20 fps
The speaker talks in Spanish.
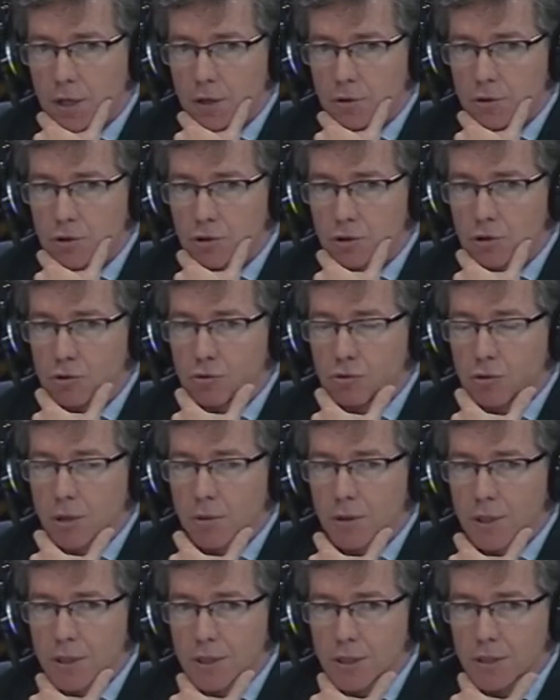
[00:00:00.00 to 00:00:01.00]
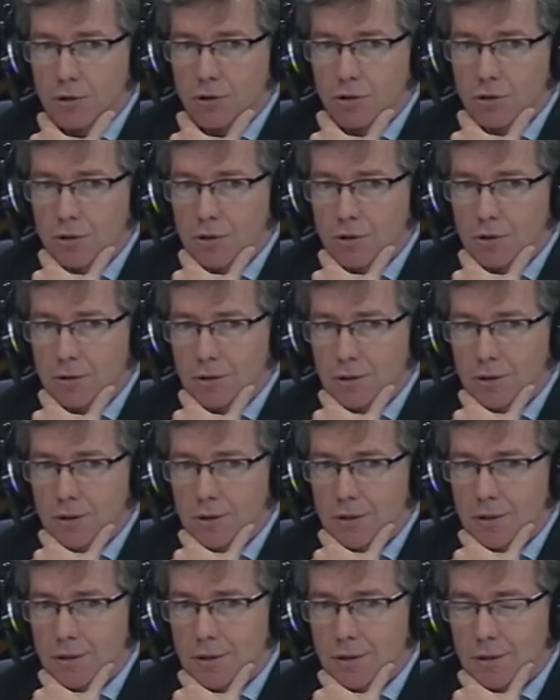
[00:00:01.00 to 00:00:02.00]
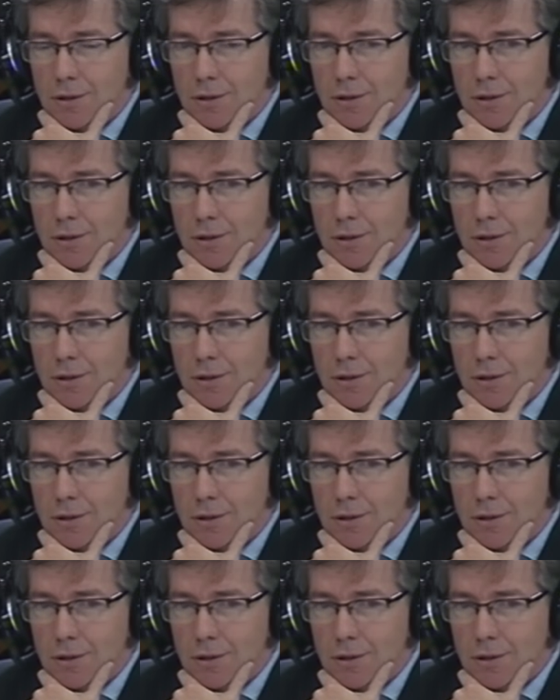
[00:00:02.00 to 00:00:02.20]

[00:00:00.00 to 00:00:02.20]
cuando yo estudiaba Derecho, eh,